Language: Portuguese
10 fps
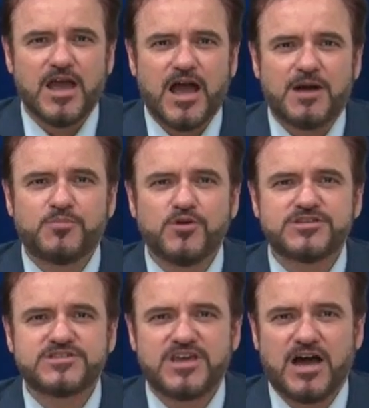A
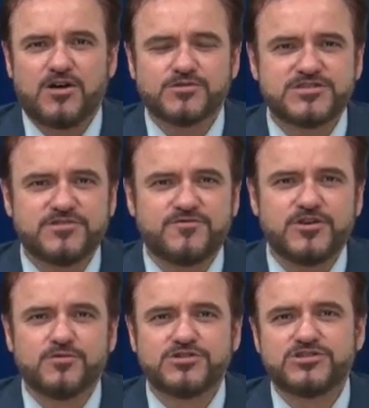policial
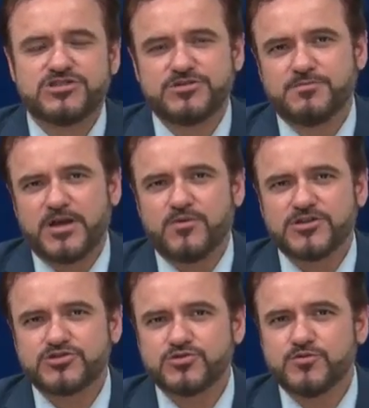civil de
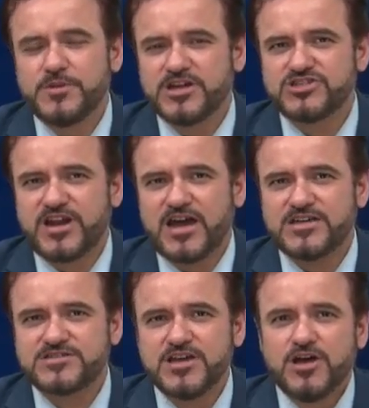Manhuaçu, Minas
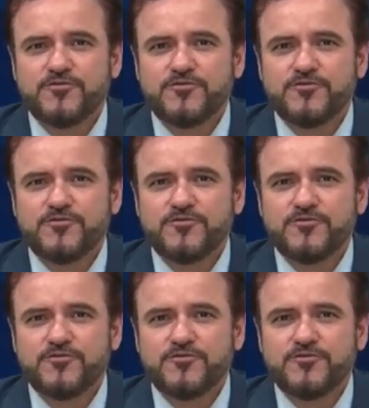Gerais,